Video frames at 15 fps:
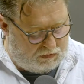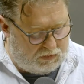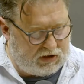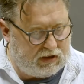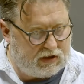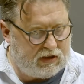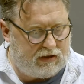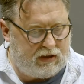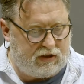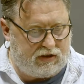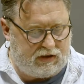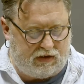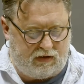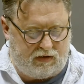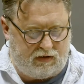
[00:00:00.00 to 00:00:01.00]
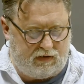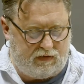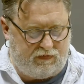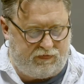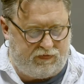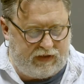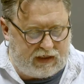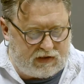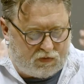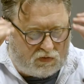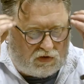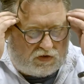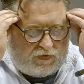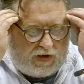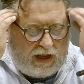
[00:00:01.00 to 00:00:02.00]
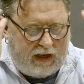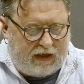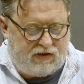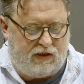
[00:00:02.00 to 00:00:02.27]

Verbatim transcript: Myślę, że też w nas utrwala